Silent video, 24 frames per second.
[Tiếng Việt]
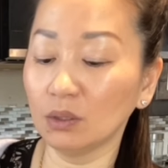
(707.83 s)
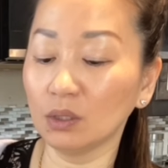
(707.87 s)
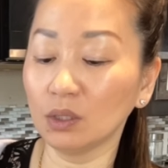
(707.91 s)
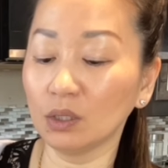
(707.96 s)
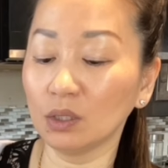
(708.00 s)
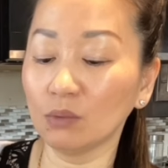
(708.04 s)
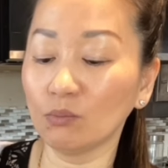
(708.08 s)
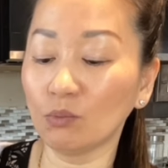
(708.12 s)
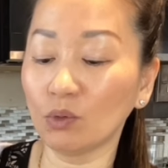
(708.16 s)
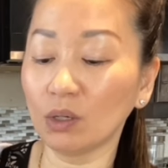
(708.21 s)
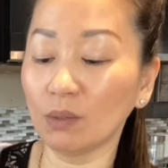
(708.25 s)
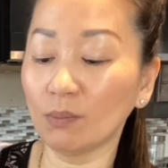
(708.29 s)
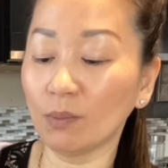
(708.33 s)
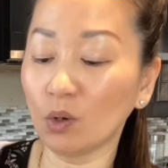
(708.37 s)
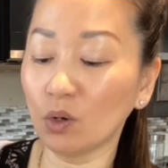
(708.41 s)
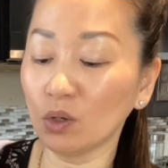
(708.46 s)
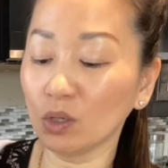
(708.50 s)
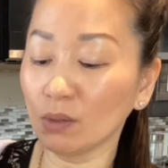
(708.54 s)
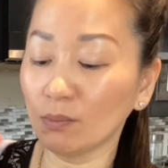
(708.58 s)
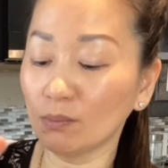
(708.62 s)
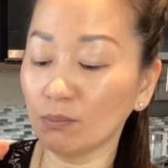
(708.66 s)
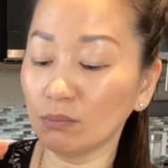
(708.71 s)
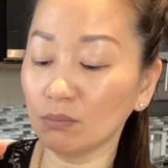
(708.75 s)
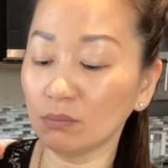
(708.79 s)
muốn bố
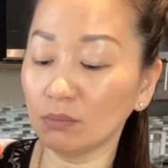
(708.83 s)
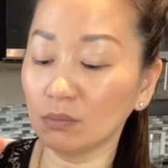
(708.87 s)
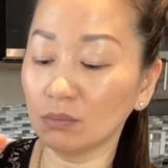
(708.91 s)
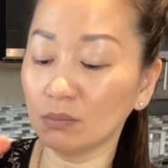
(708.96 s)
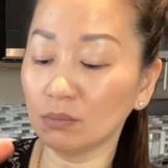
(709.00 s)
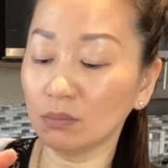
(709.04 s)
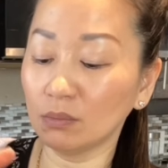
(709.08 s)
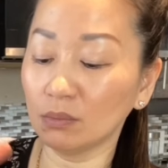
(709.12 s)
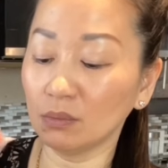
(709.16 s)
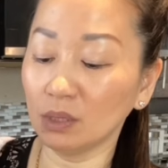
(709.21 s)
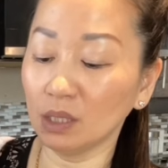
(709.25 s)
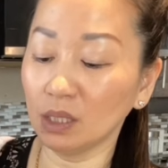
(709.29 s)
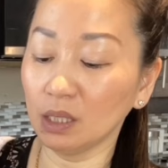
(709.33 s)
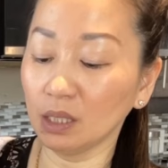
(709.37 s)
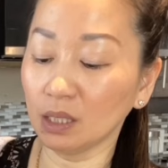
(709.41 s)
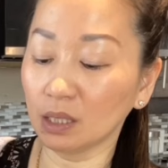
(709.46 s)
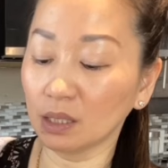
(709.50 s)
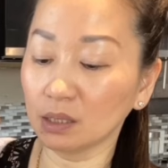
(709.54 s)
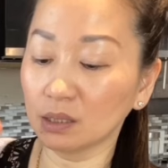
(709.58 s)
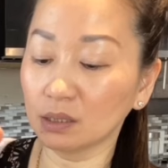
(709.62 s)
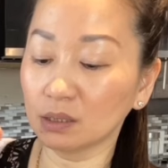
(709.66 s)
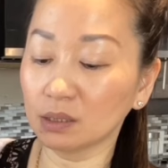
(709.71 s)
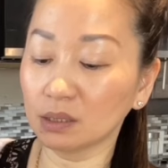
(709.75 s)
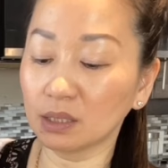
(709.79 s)
nhom hiền
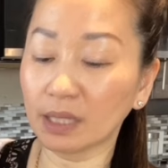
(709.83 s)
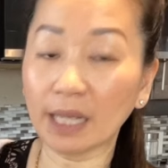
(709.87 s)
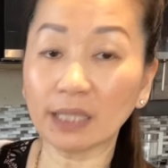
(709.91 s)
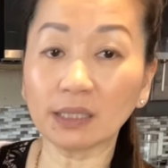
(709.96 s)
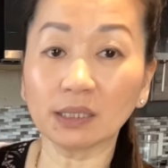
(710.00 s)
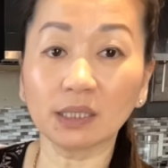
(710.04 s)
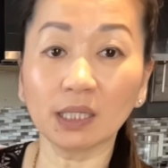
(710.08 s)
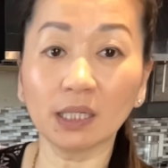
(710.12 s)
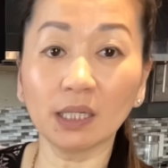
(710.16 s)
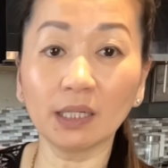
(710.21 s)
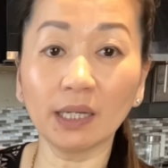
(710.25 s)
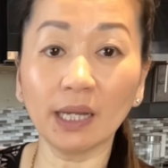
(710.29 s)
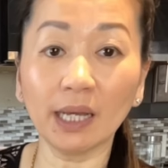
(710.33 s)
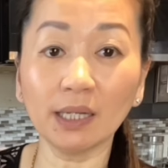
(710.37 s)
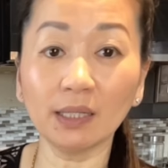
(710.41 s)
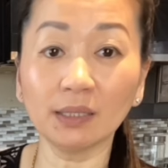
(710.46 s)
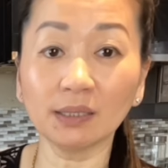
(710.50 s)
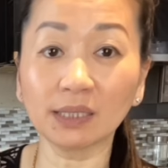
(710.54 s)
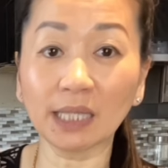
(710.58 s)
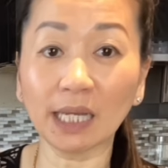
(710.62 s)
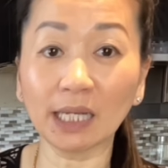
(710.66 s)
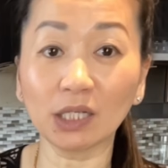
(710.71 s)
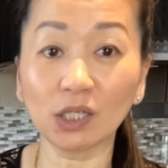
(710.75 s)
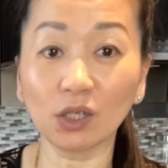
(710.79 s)
tester đấy là
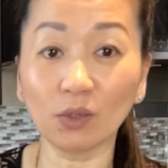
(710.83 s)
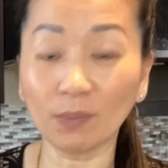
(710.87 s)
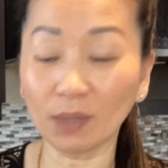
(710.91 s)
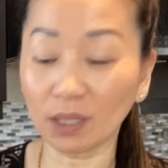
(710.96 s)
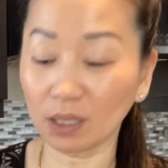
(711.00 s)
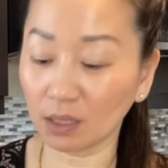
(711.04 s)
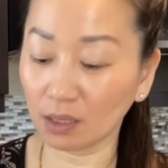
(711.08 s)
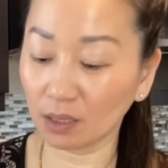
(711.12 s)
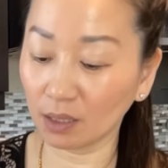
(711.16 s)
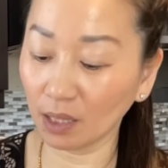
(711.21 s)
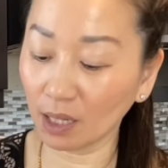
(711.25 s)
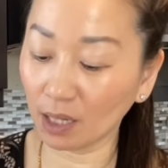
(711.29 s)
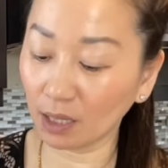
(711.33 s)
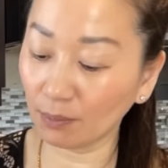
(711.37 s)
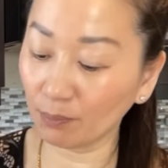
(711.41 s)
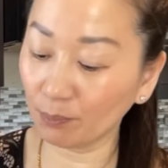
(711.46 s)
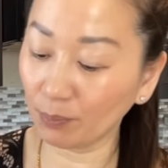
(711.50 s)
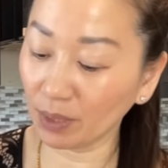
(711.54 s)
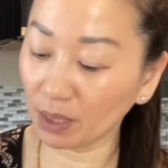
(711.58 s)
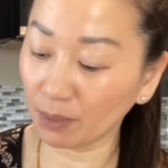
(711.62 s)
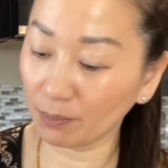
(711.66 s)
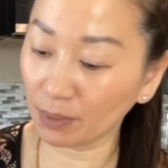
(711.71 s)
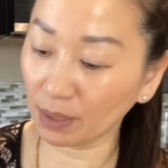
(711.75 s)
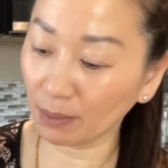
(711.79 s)
sao khi mà đằng pi
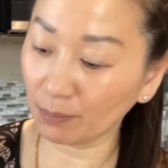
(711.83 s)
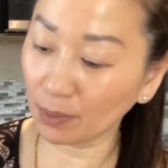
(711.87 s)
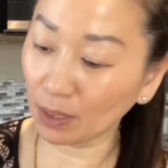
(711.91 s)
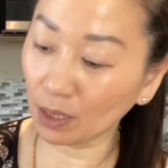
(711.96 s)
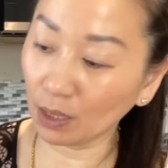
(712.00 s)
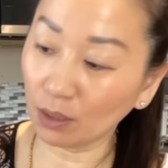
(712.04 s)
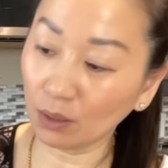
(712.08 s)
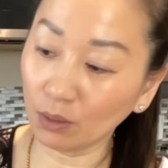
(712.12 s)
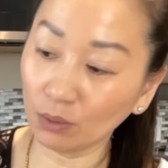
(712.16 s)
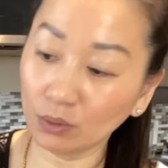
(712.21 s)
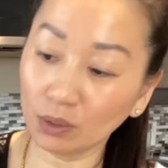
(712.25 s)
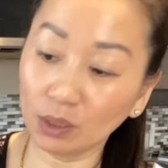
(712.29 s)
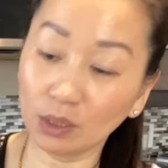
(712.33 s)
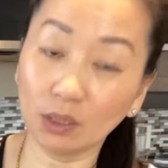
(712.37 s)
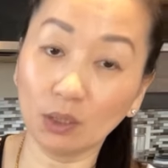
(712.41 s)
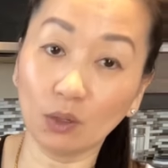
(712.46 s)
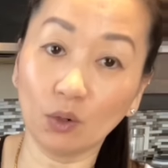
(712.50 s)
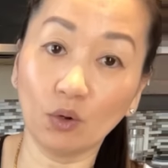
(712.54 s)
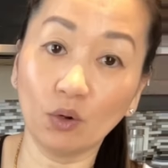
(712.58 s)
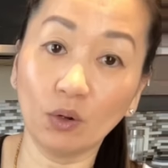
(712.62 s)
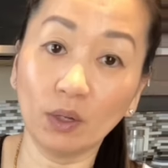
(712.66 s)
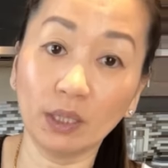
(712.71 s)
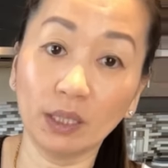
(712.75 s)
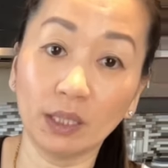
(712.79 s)
đầu biệp đằng không nỉ
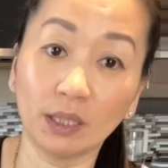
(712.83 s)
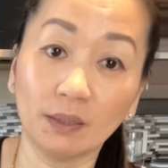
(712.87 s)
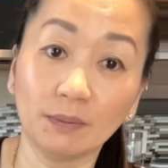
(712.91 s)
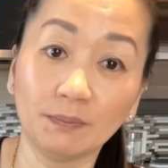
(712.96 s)
lò này,